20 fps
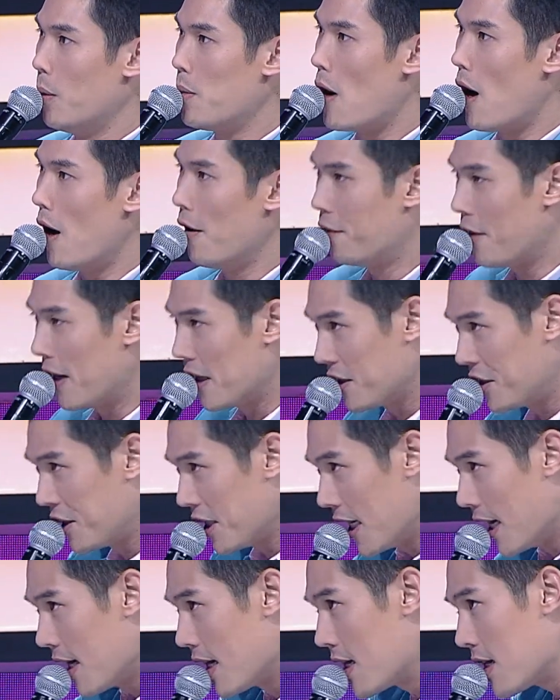มขอฟัง
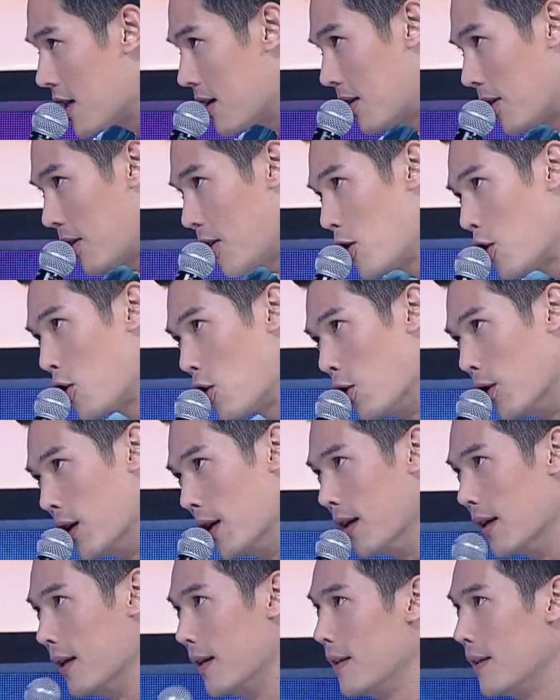เสียงคุณ